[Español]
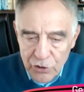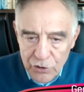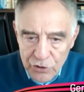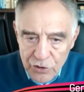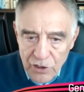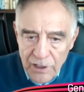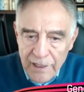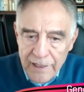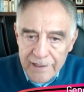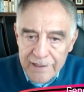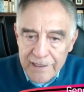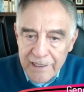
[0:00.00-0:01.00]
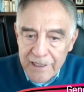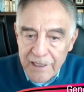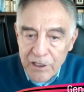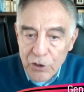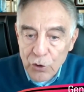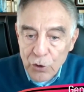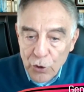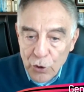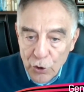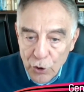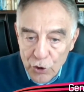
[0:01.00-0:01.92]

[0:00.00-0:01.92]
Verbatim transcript: Ellos tienen